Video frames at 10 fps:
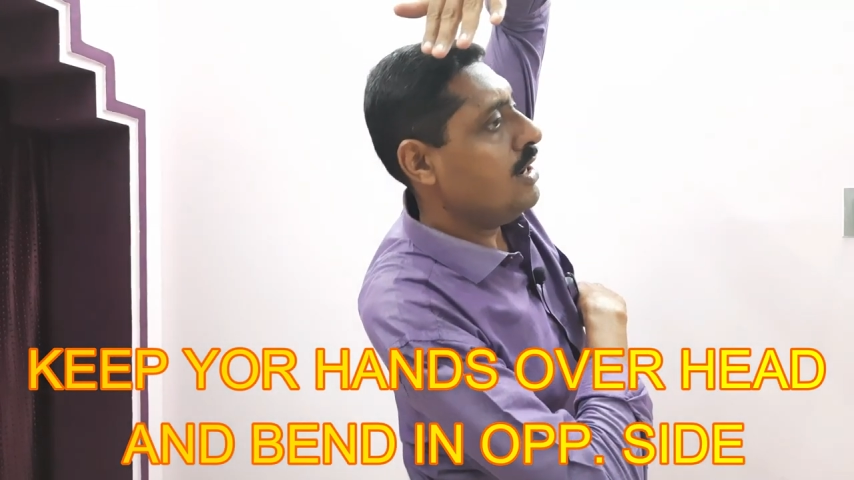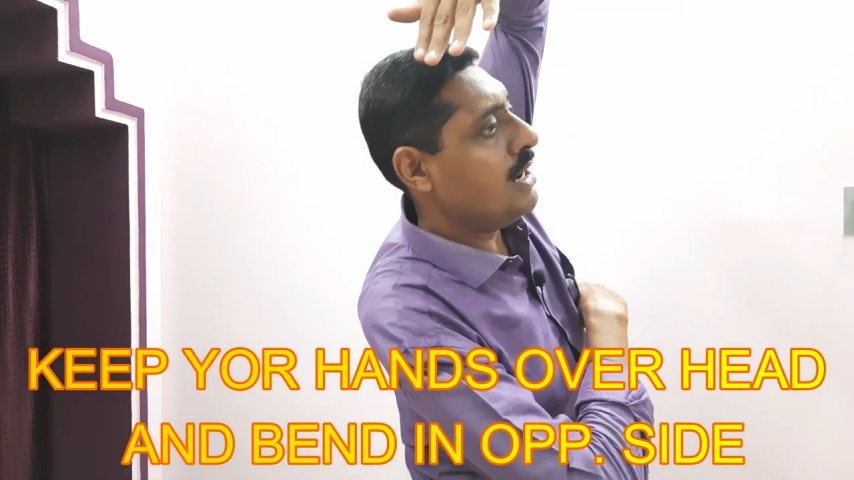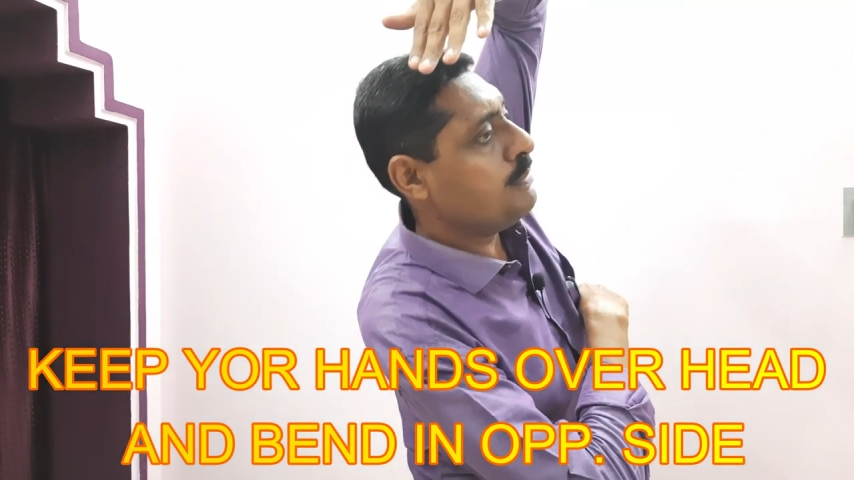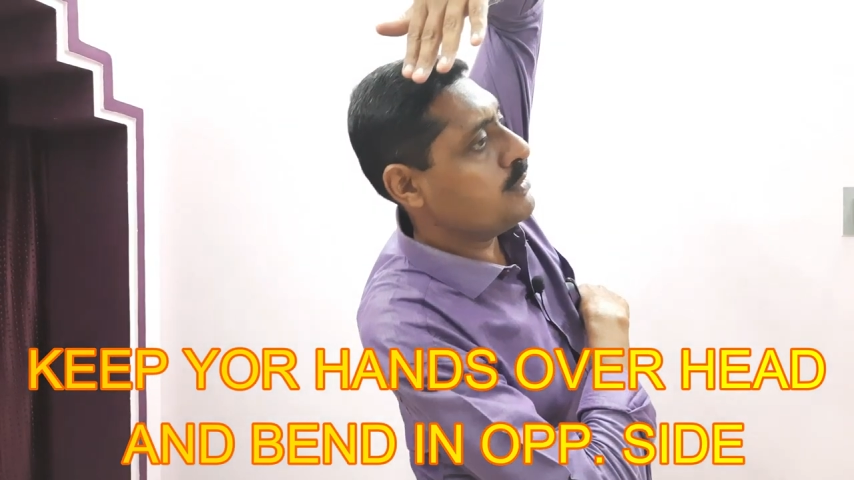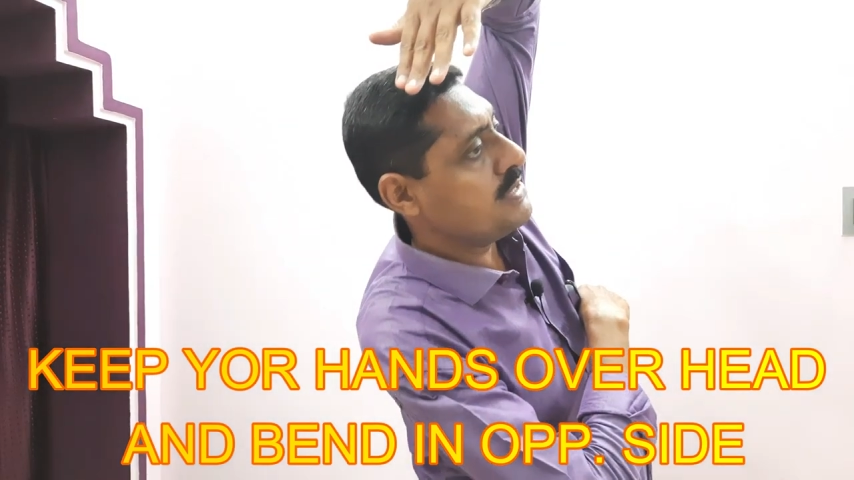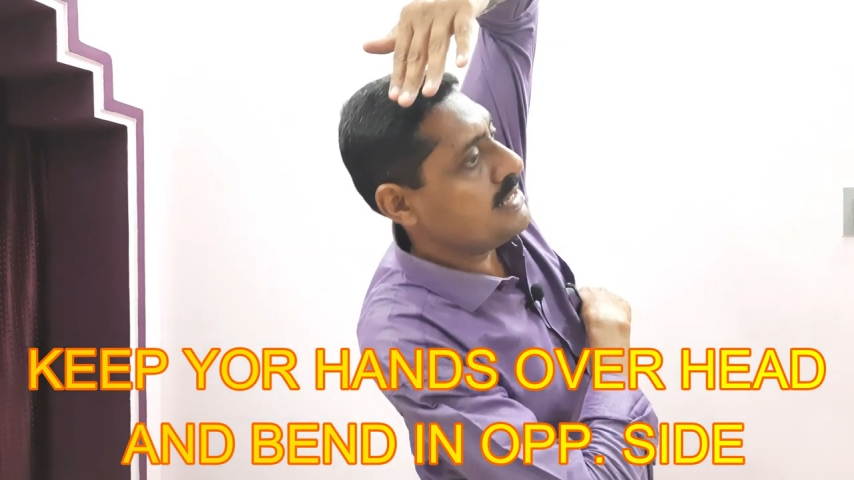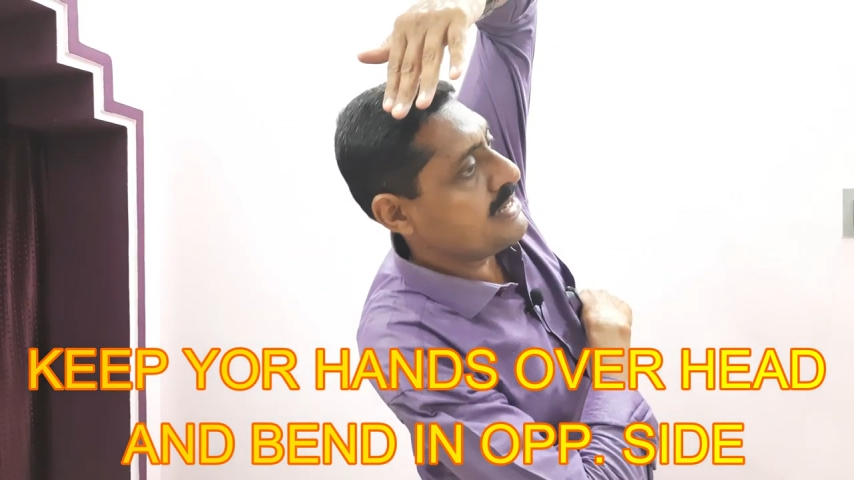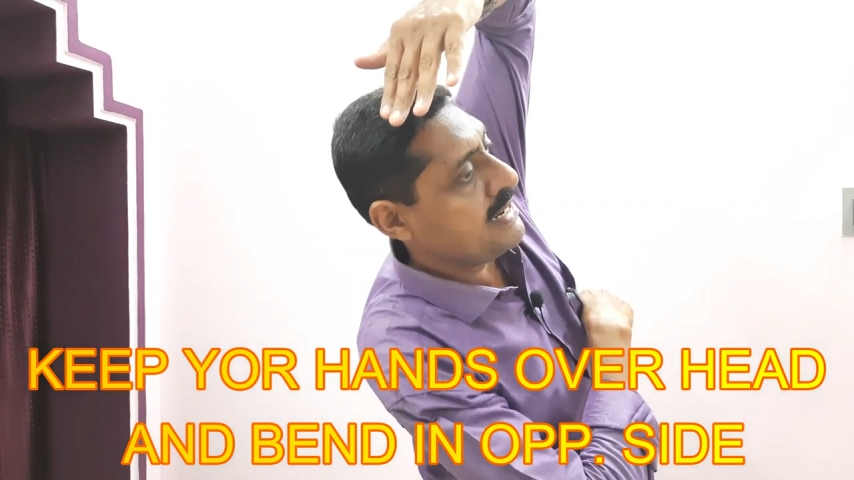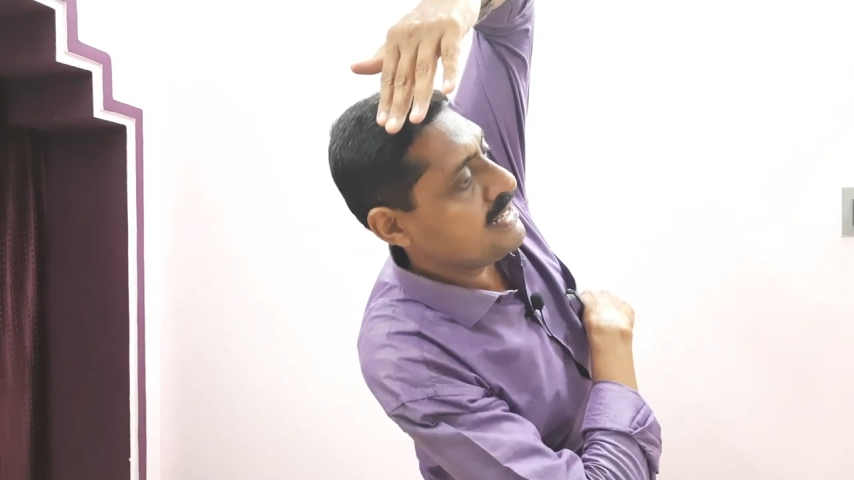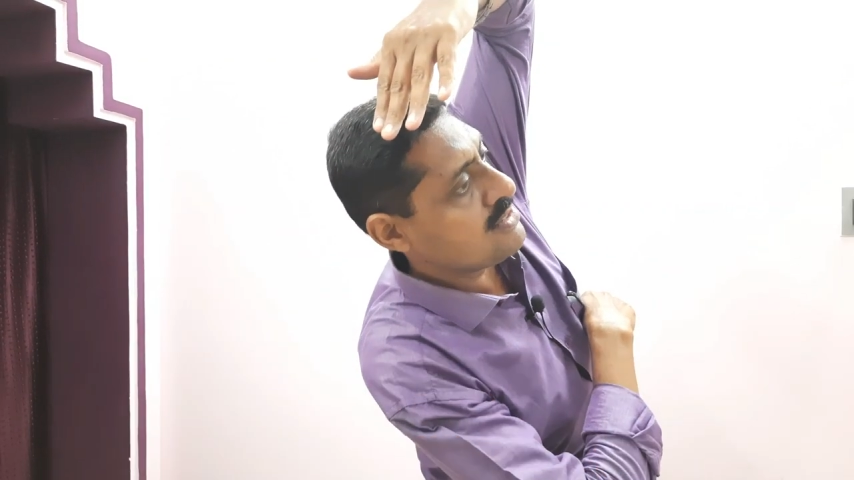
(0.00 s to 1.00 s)
ஆப்போசிட்
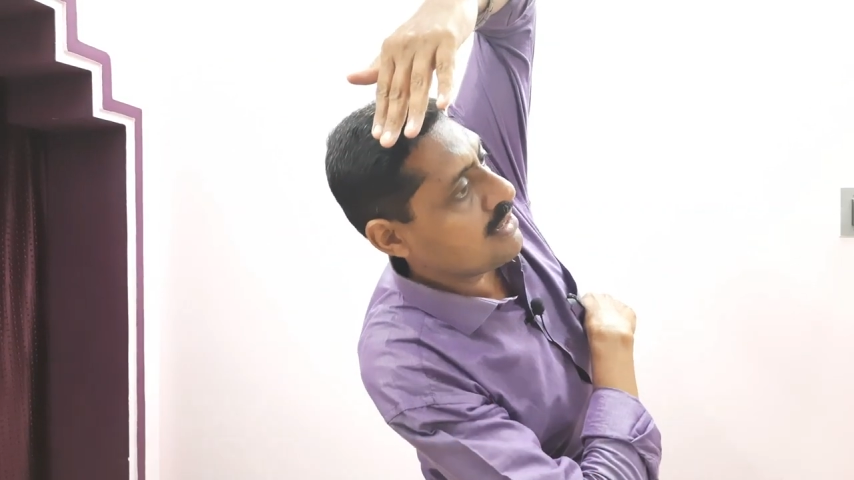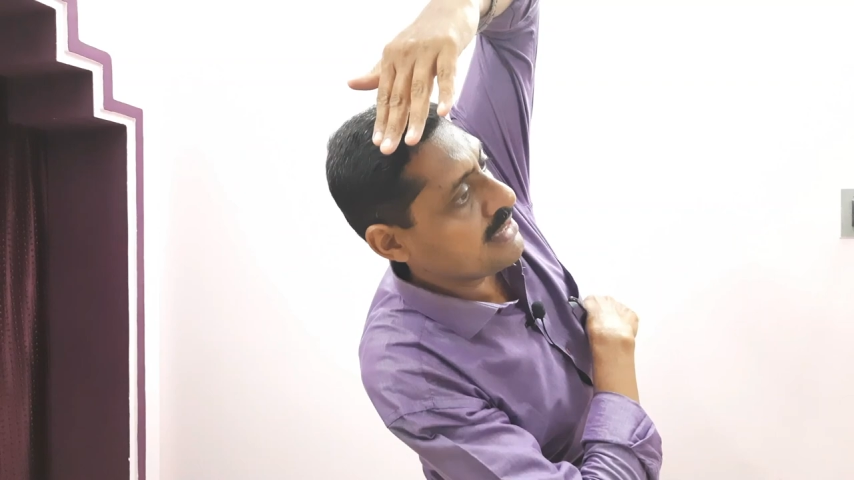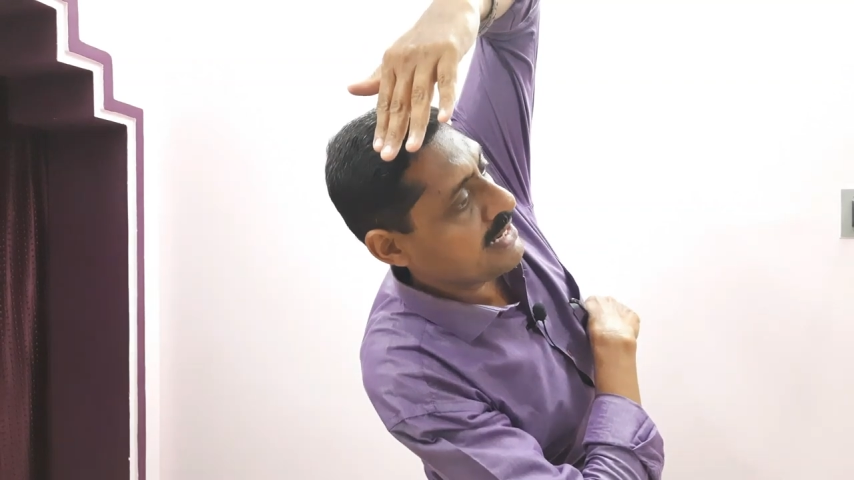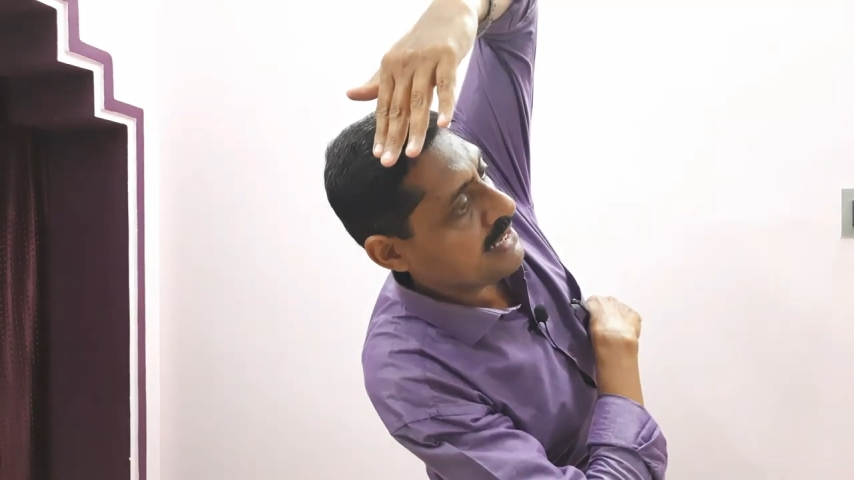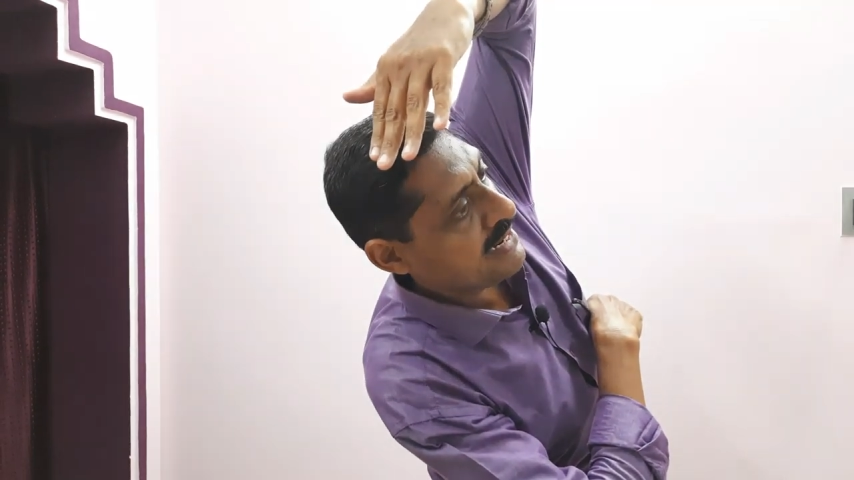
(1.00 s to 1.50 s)
சைடில் சாக்கிறீங்க